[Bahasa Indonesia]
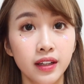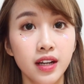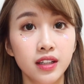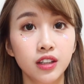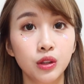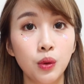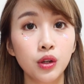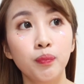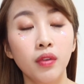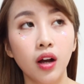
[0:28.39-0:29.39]
dan di situ
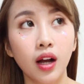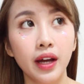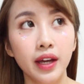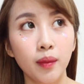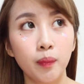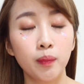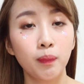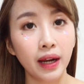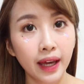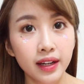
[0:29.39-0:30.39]
aku kayak
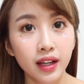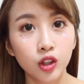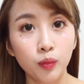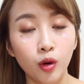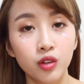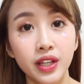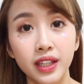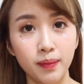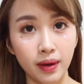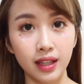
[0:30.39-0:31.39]
plan atau
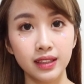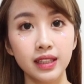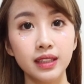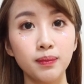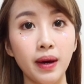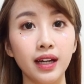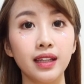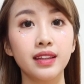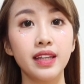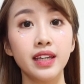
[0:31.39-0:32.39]
project gimana sih
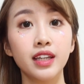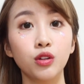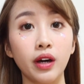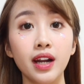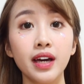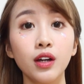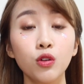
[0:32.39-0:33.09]
marketing gitu karena kan